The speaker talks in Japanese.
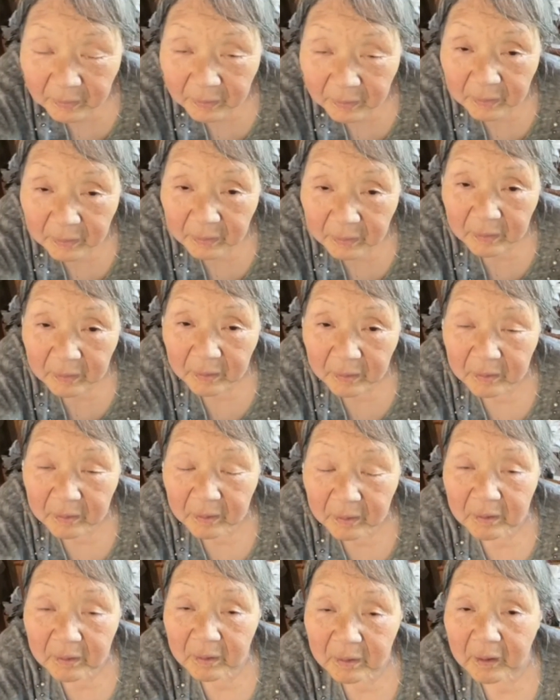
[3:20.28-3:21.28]
玉
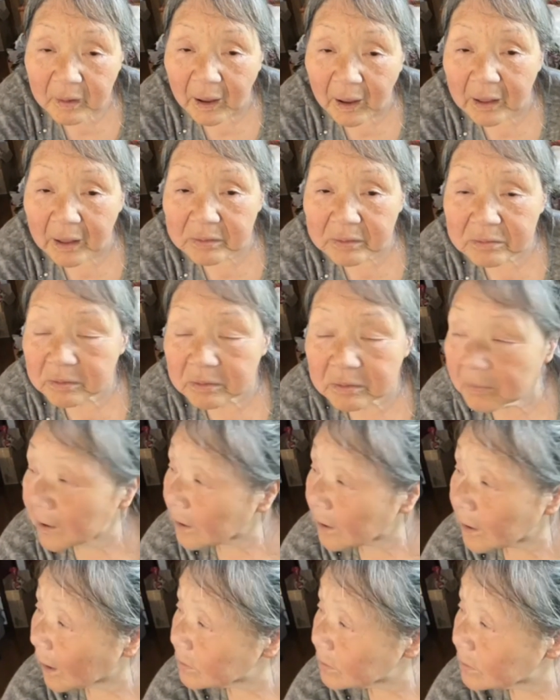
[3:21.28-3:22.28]
缶
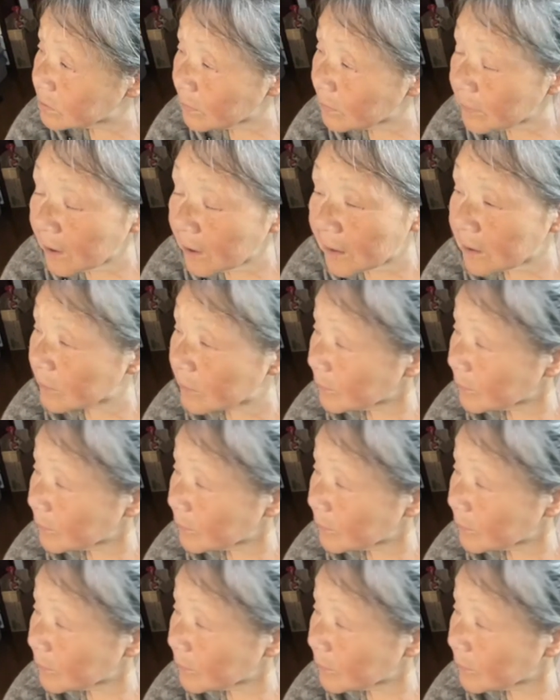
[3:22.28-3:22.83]
詰缶詰